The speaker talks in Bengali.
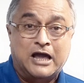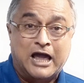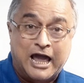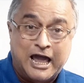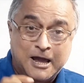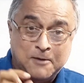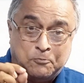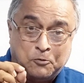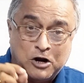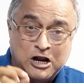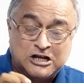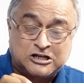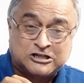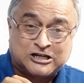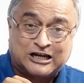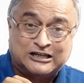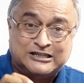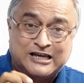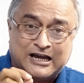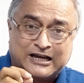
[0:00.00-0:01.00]
এই
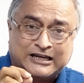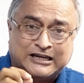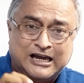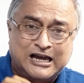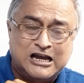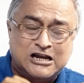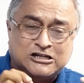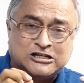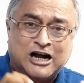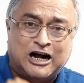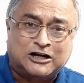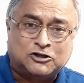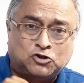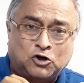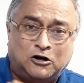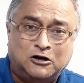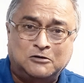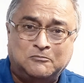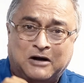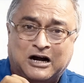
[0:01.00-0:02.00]
পুলিশকে দিয়ে কি
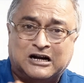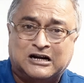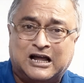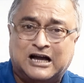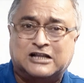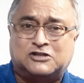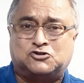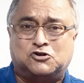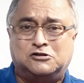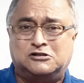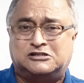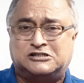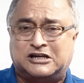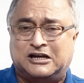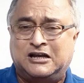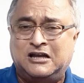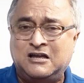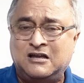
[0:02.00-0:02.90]
শাসন বাংলায় চলছে